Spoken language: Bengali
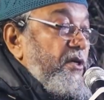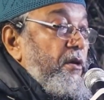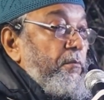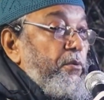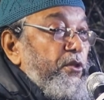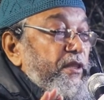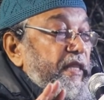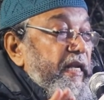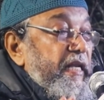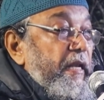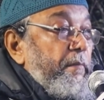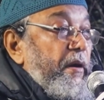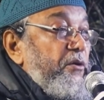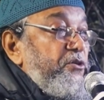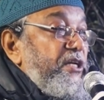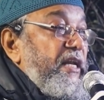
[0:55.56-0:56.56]
প্রত্যেকটা
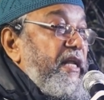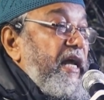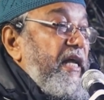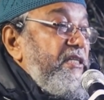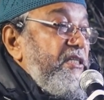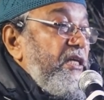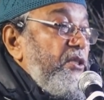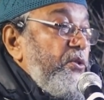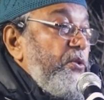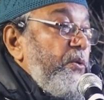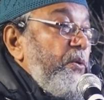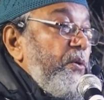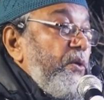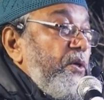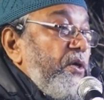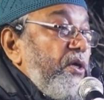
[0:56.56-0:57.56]
মানুষের কাজ কিন্তু
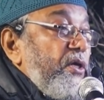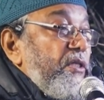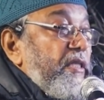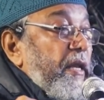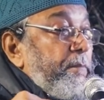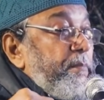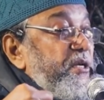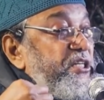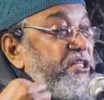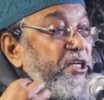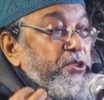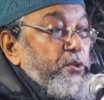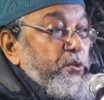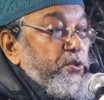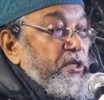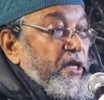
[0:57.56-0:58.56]
তার বিশ্বাস
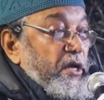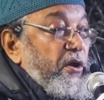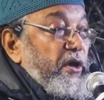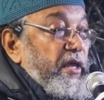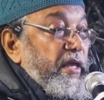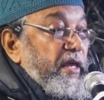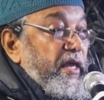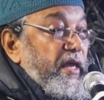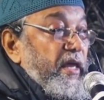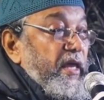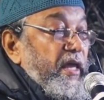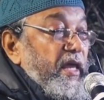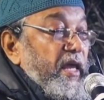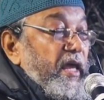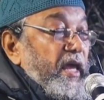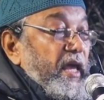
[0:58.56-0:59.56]
অনুযায়ী হয়
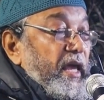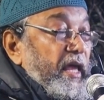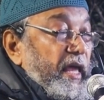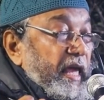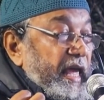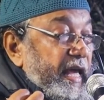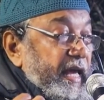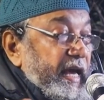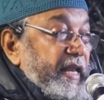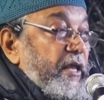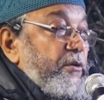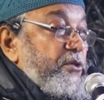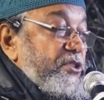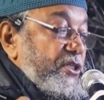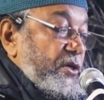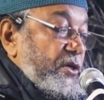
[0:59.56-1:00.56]
এইখানে হচ্ছে